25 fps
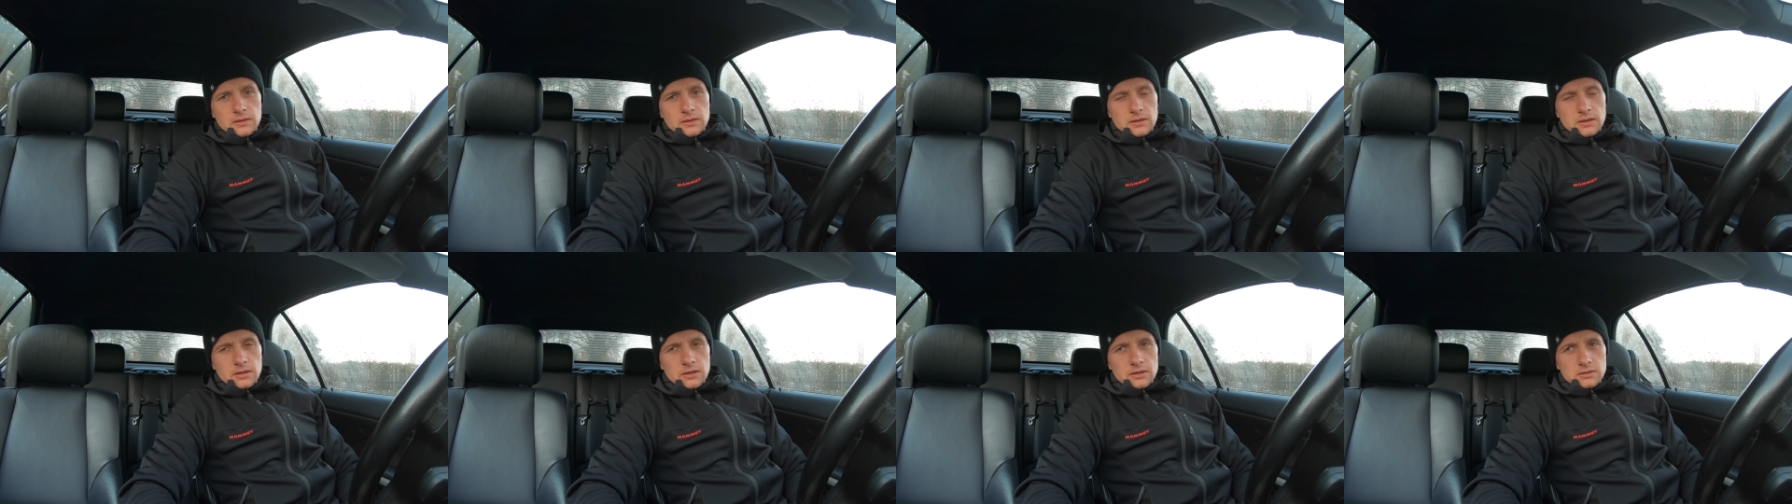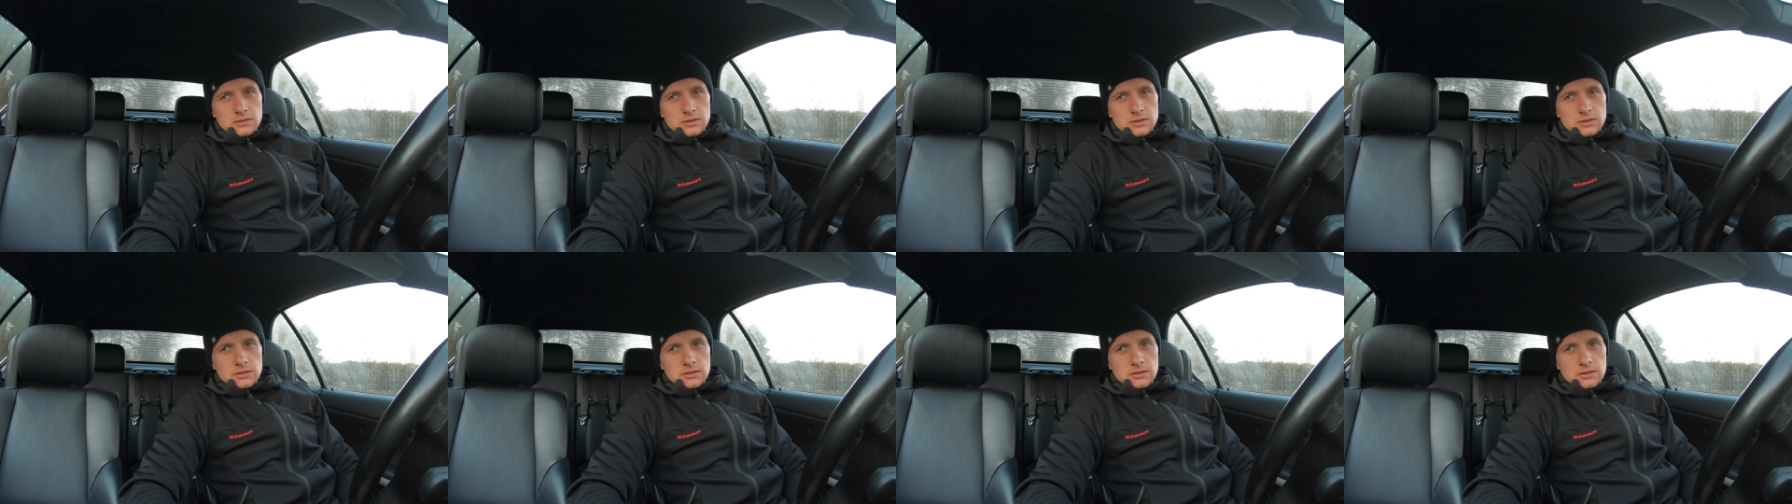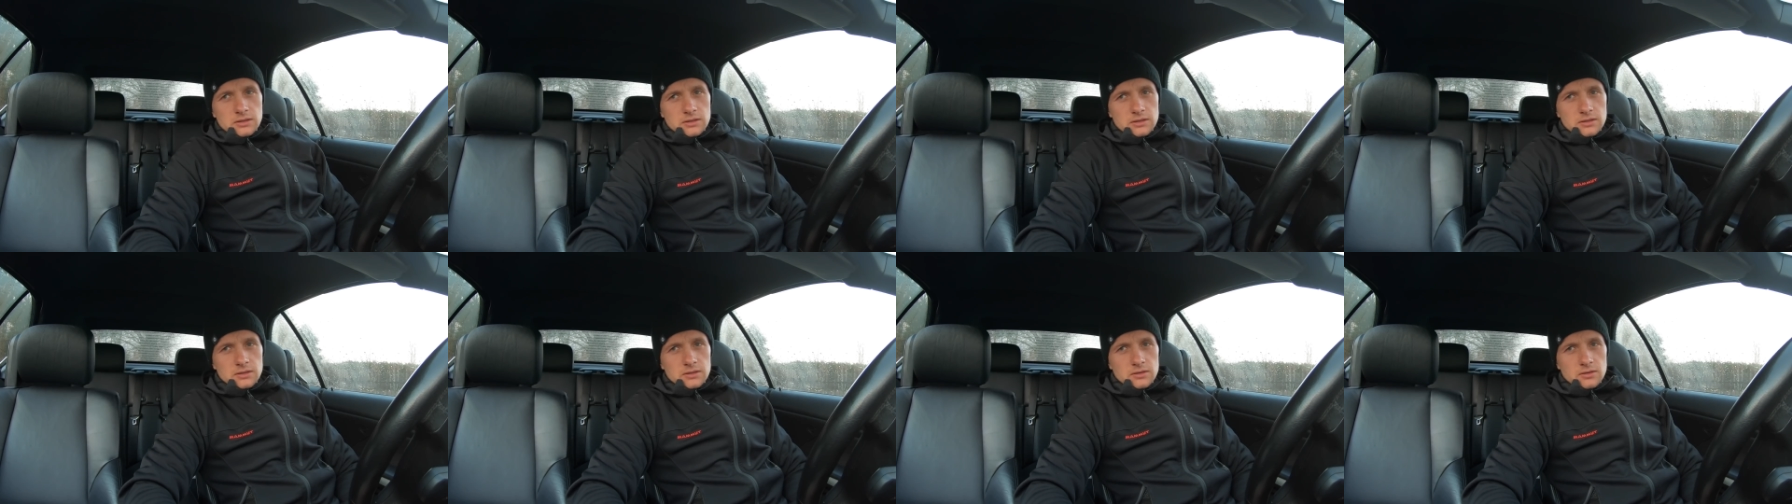Także
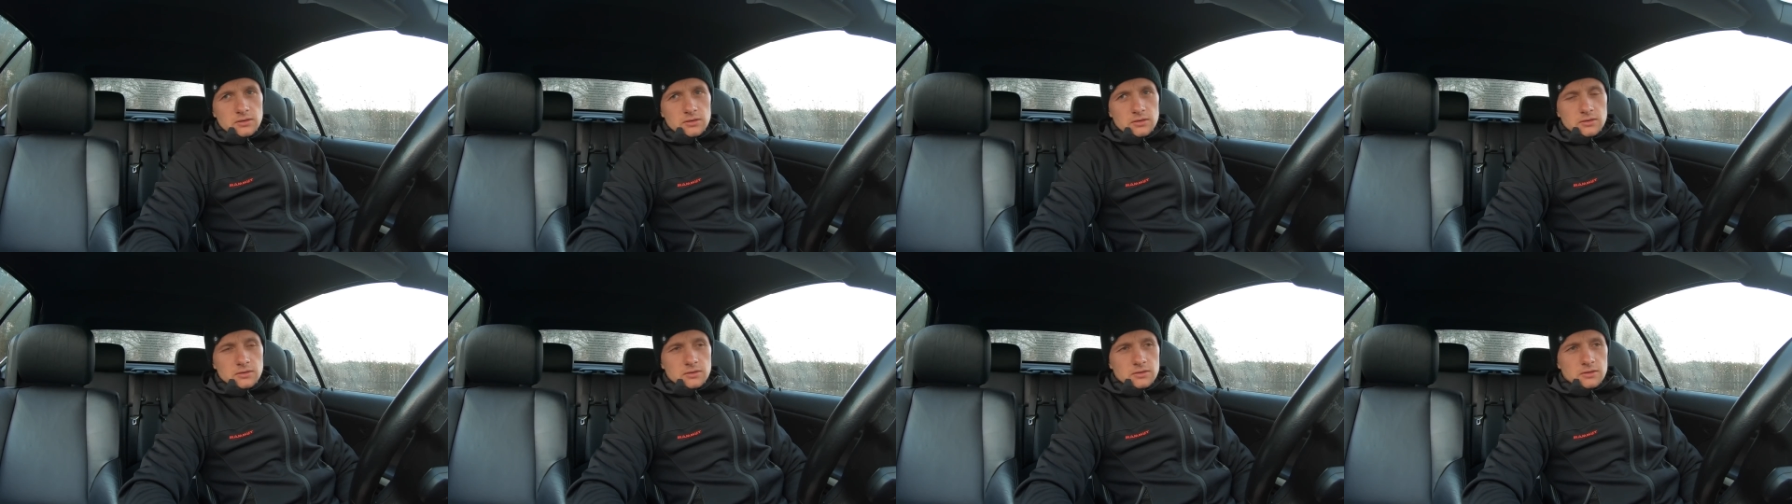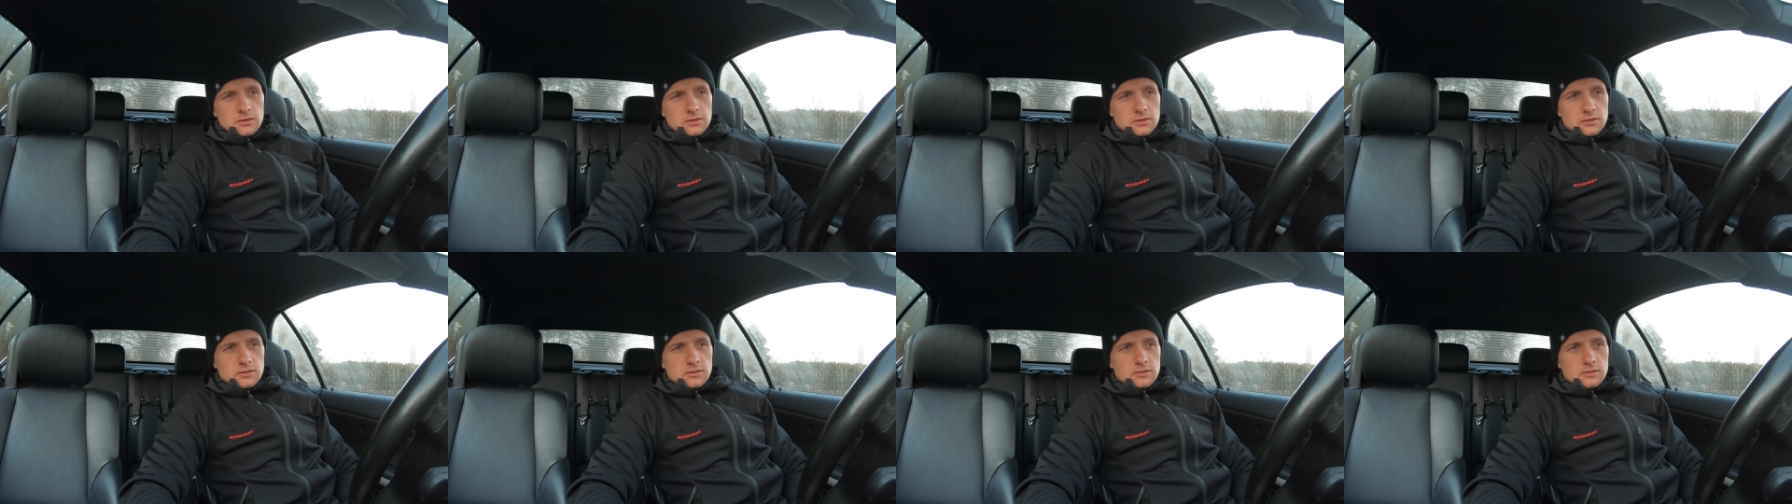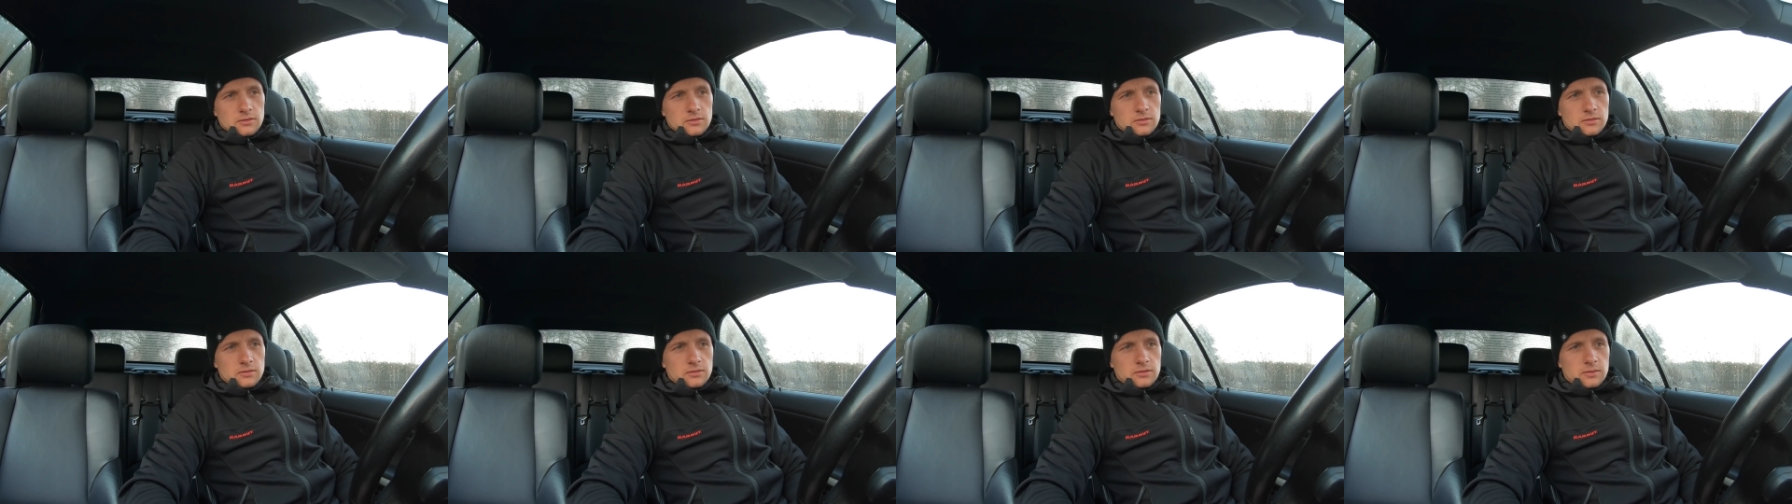taki rok,
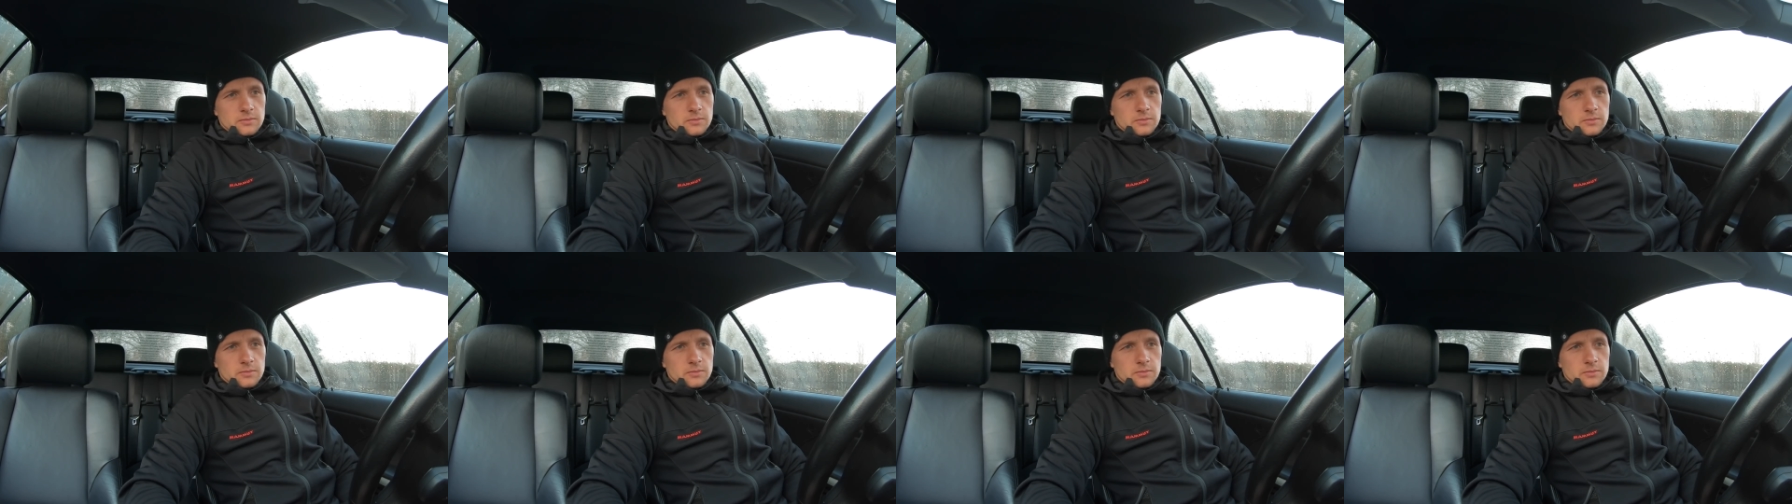no